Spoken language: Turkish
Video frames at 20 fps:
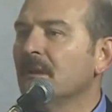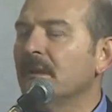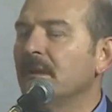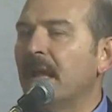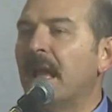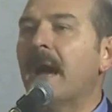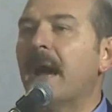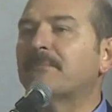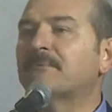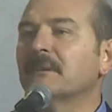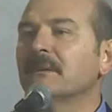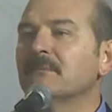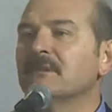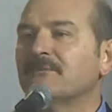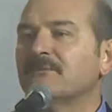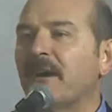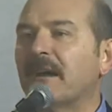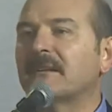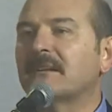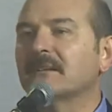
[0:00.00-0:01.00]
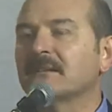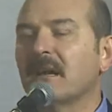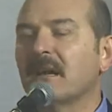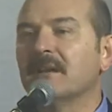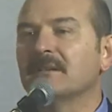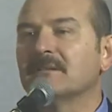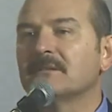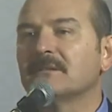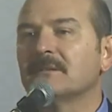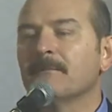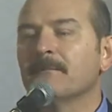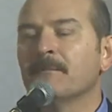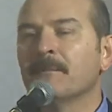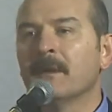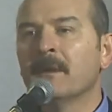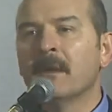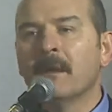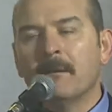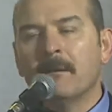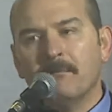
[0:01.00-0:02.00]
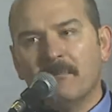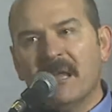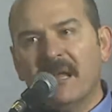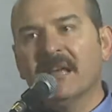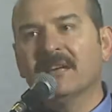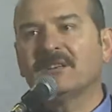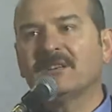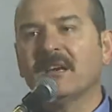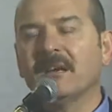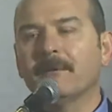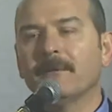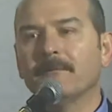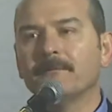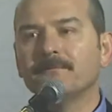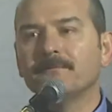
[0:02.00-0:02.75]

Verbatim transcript: Ne yaptığımız farkındayız. Bilin ki